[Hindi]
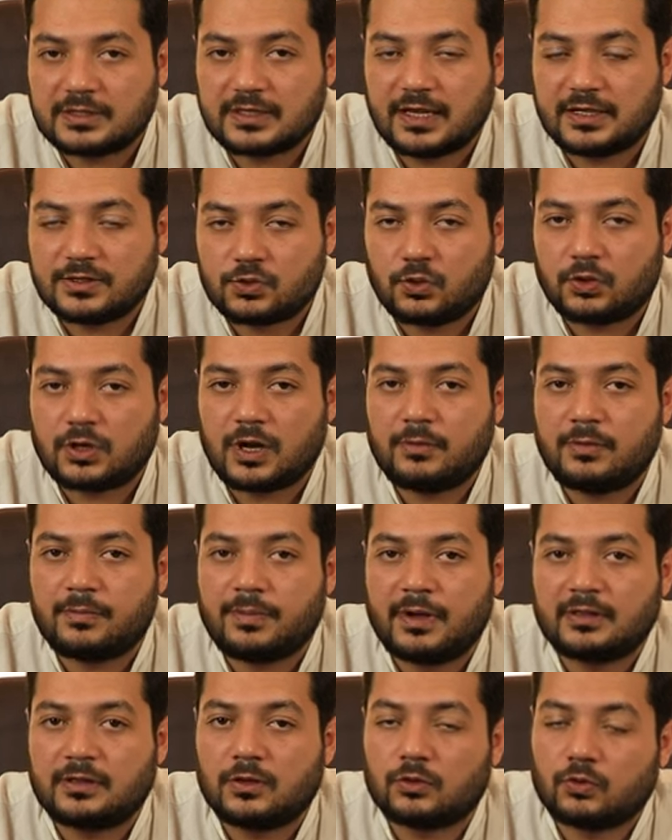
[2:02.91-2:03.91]
एक साइज़ छोटा भी
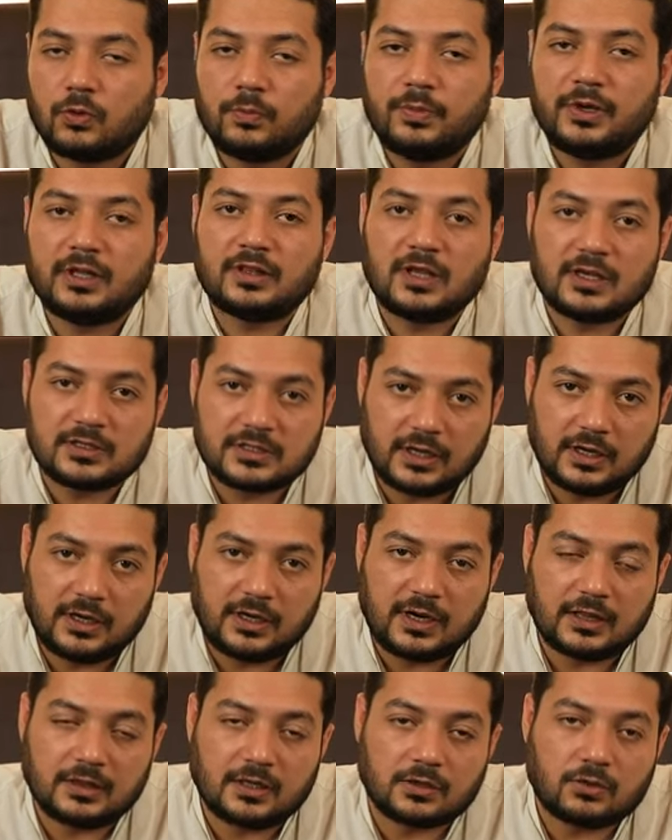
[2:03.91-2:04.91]
पहनते हैं तो भी इतना असर
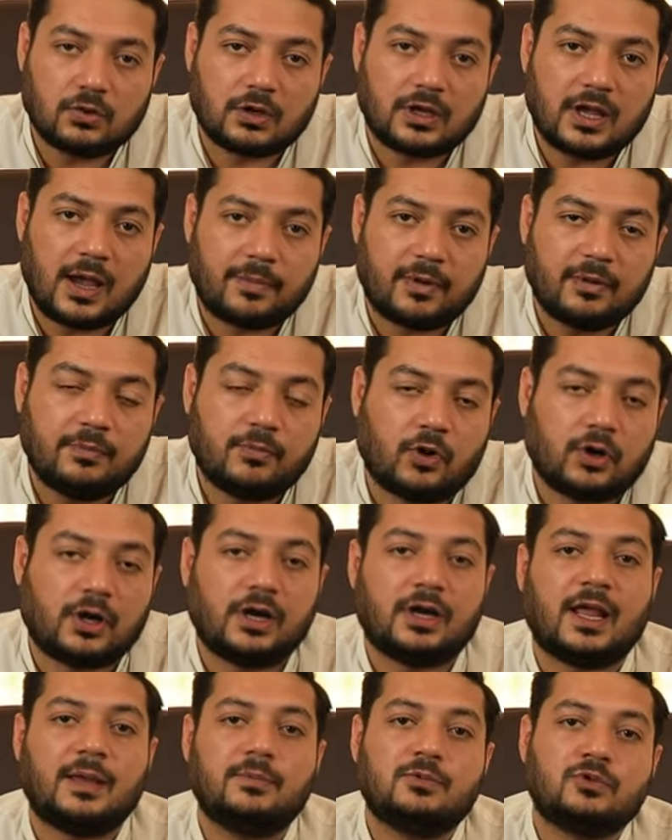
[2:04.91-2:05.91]
नहीं डालता क्योंकि आपकी
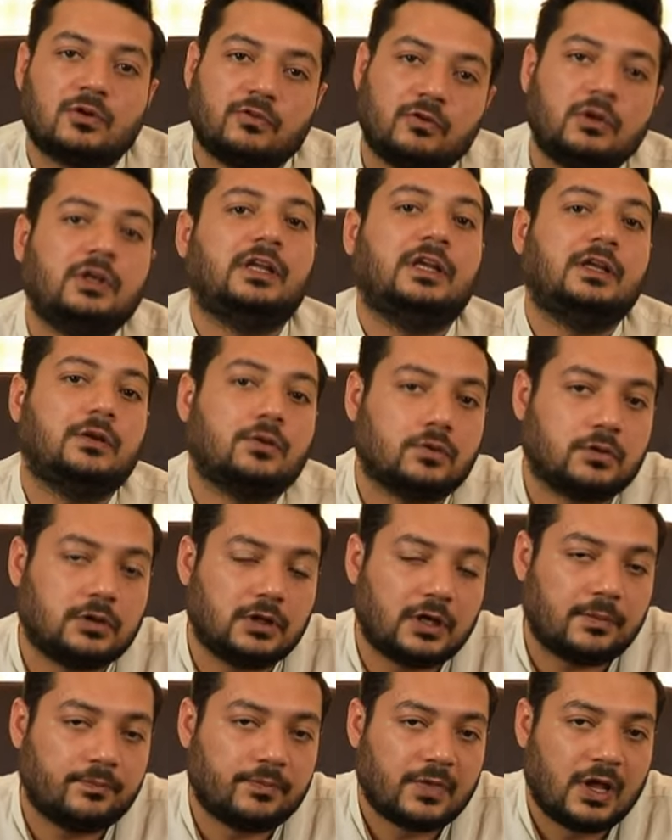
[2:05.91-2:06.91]
बॉडी टाइप जो है वो लीन
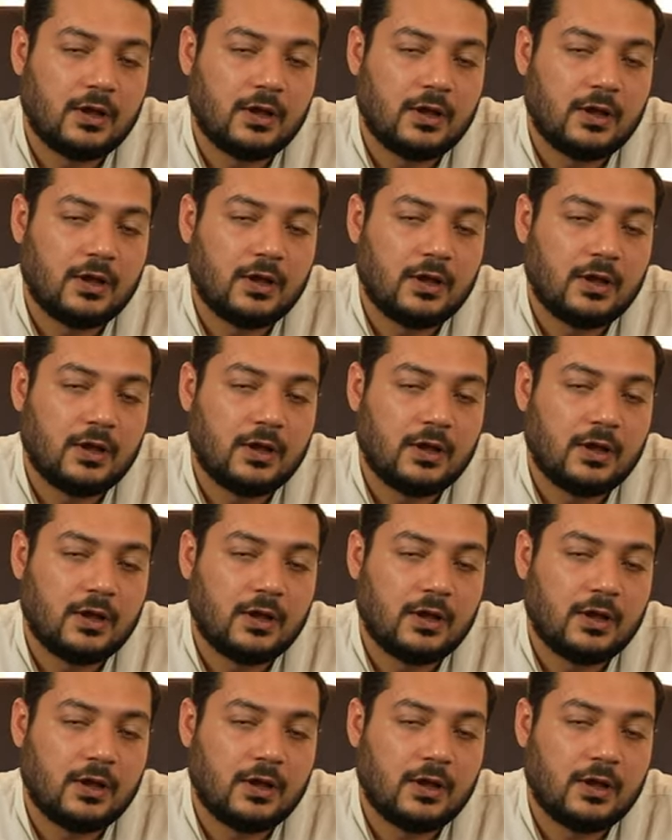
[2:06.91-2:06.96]
होती है